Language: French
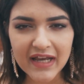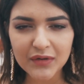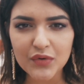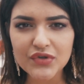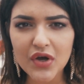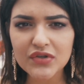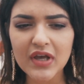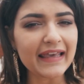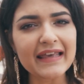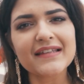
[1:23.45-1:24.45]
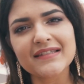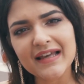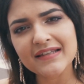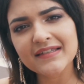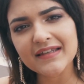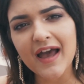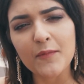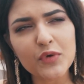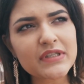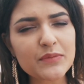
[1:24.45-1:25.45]
quelque chose et ça c'est
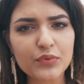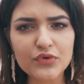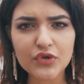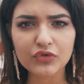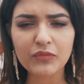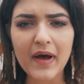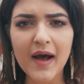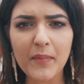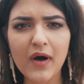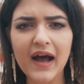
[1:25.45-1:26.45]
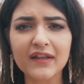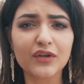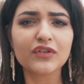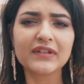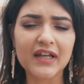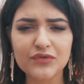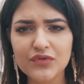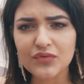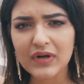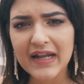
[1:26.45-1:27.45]
un petit plus je trouve par rapport à d'autres
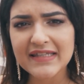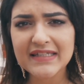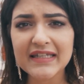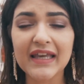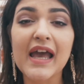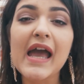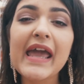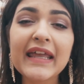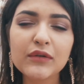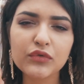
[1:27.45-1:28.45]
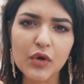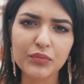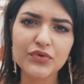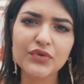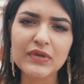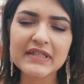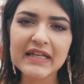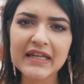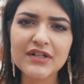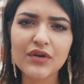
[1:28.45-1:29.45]
traductions classiques et d'autant plus que
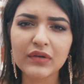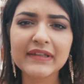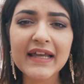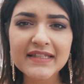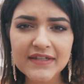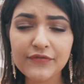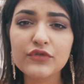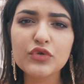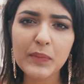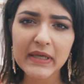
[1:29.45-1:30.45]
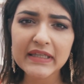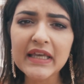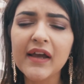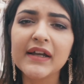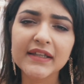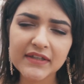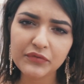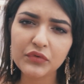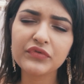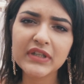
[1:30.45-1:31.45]
c'est les gens natifs du pays qui
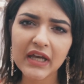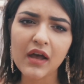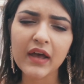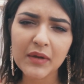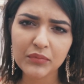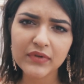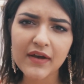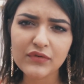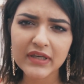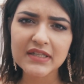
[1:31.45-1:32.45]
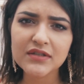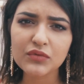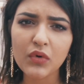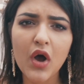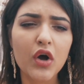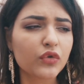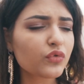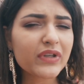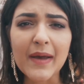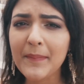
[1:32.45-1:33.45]
vont venir répondre à vos questions
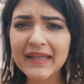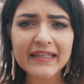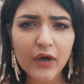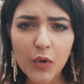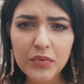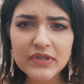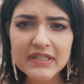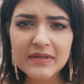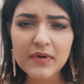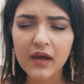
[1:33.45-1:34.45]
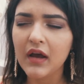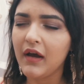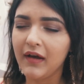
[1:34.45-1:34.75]
donc il n'y a pas d'erreur possible